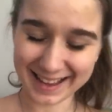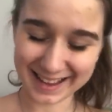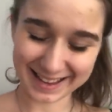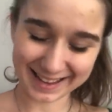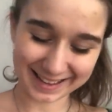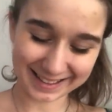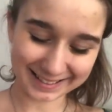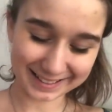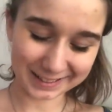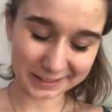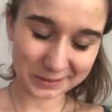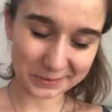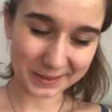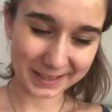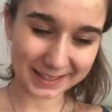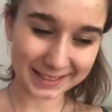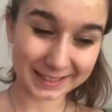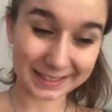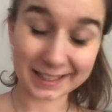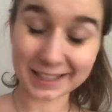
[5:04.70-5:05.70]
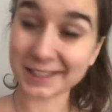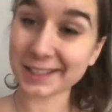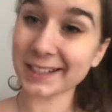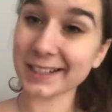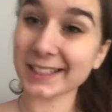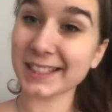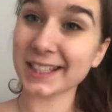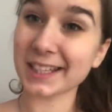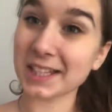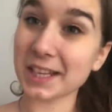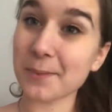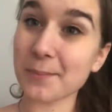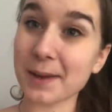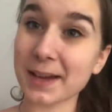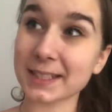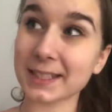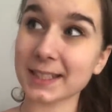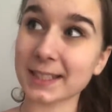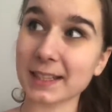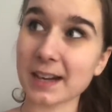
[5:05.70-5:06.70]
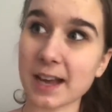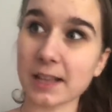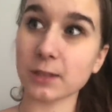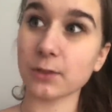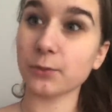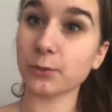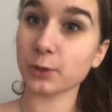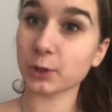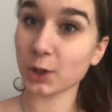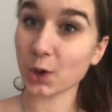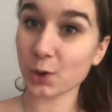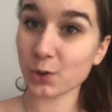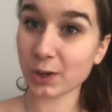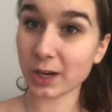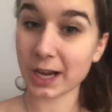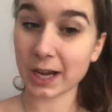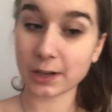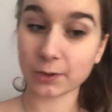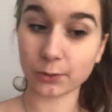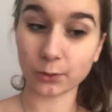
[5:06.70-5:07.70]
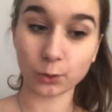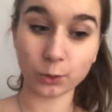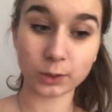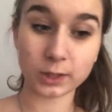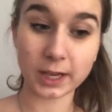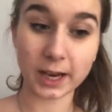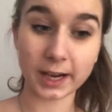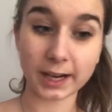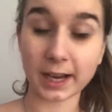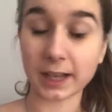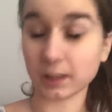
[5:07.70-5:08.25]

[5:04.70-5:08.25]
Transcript: E, natomiast na szczęście nie ma strat w książkach, w ludziach,